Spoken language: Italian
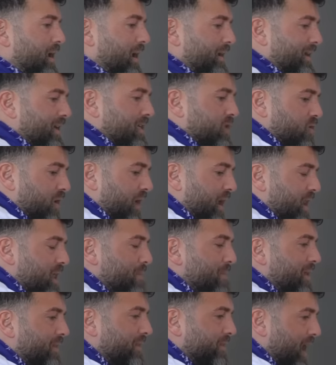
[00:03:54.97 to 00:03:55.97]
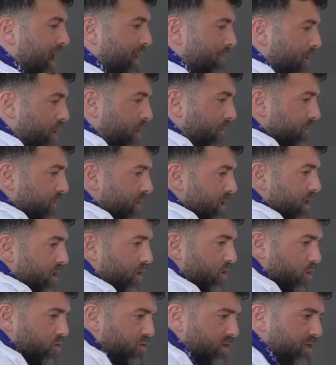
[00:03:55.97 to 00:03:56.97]
Adesso la rimettiamo
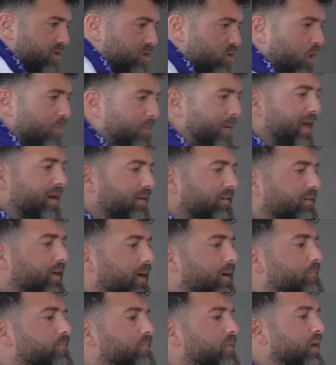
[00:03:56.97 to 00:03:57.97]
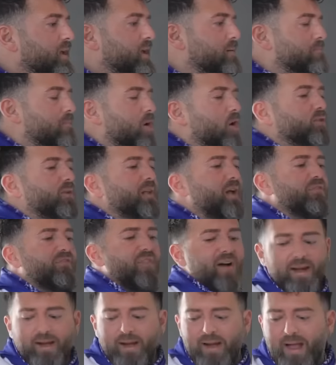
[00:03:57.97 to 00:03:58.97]
così scoperta, in modo da
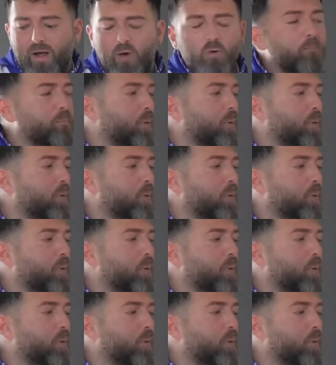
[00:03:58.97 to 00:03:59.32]
farla un